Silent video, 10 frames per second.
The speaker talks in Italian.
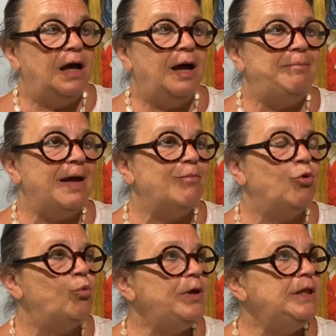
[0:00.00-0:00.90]

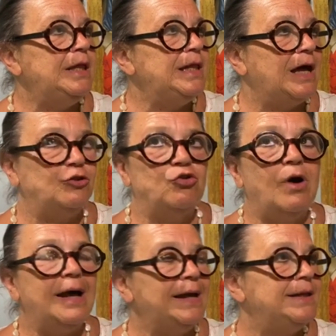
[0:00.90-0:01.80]
Abbiamo quindi dato
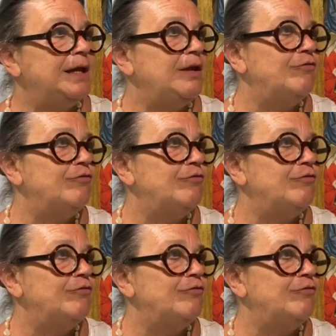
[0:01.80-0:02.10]
anche delle